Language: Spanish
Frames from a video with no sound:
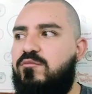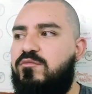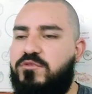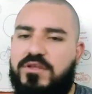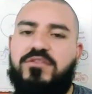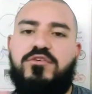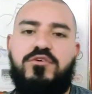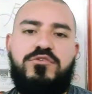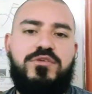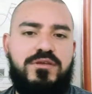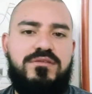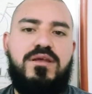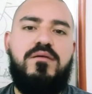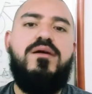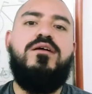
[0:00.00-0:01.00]
pues que Dios ya
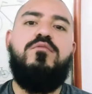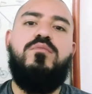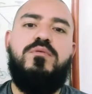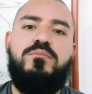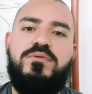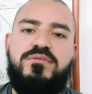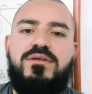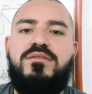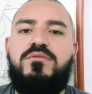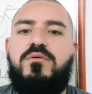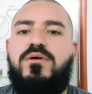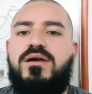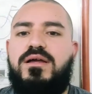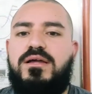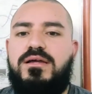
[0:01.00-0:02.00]
estaba como
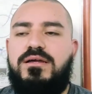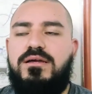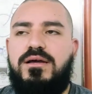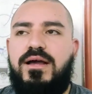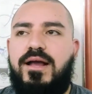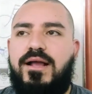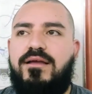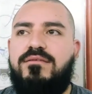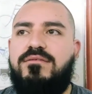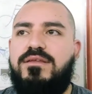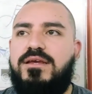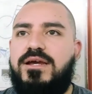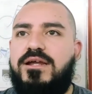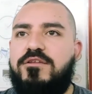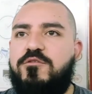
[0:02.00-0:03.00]
empezando a,
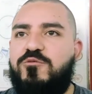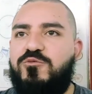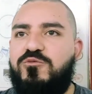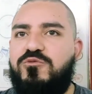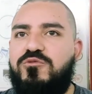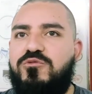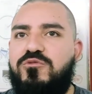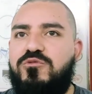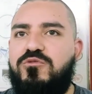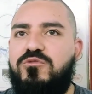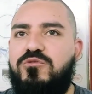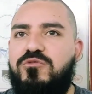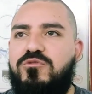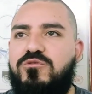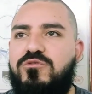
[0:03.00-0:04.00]
castigar
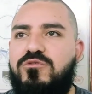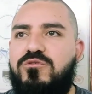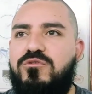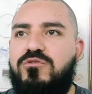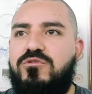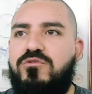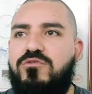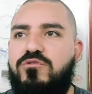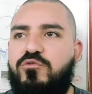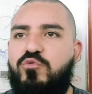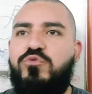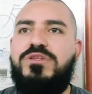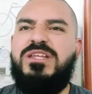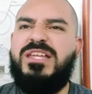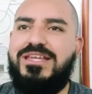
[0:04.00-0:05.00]
sus
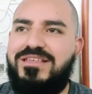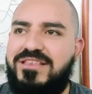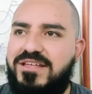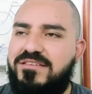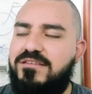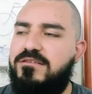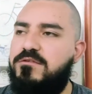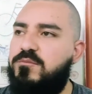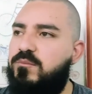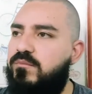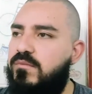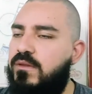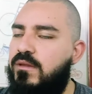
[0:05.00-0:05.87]
sus iniquidades